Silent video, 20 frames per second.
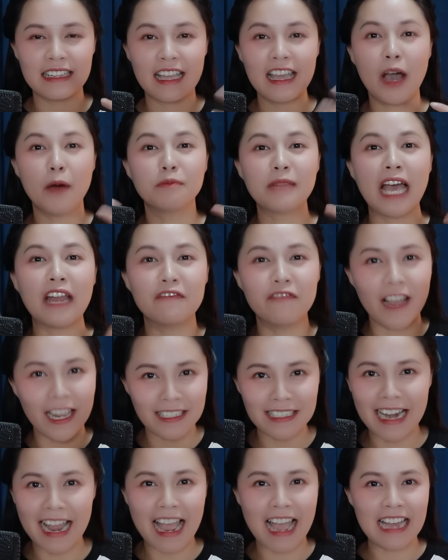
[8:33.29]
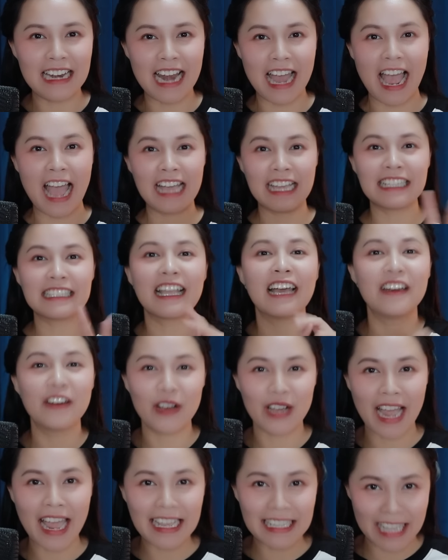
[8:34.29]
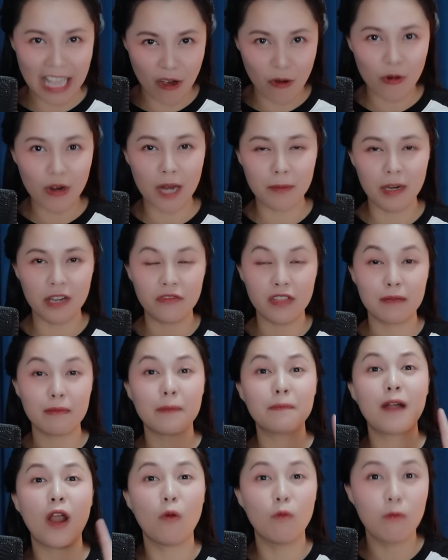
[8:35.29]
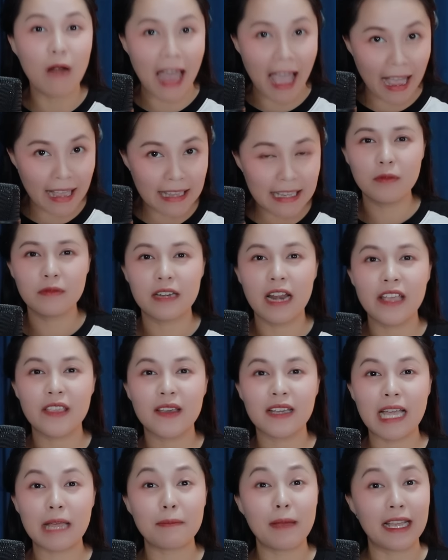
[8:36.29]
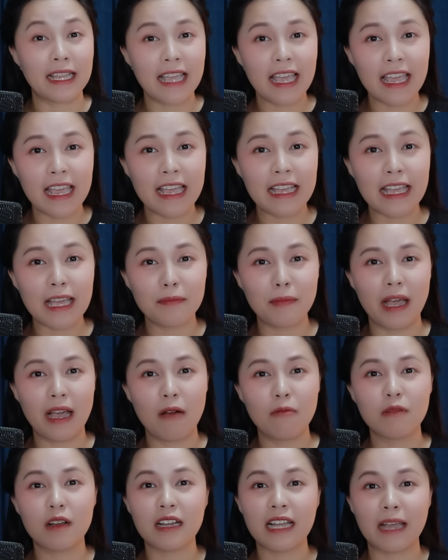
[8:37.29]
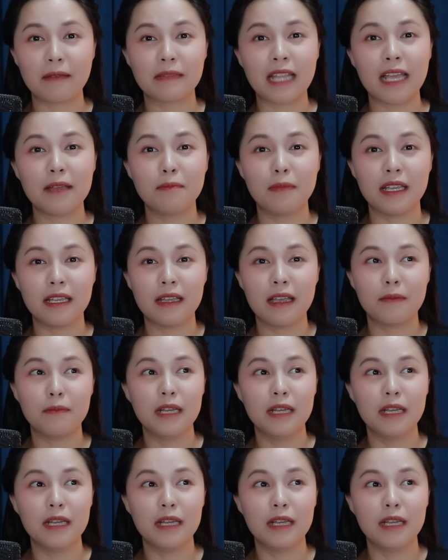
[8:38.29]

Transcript: cái âm thanh phát ra là hai cái tên nó khác nhau là bởi vì bắp lồng lại để cho các bạn nghe các bạn không có cảm thấy bị ờ,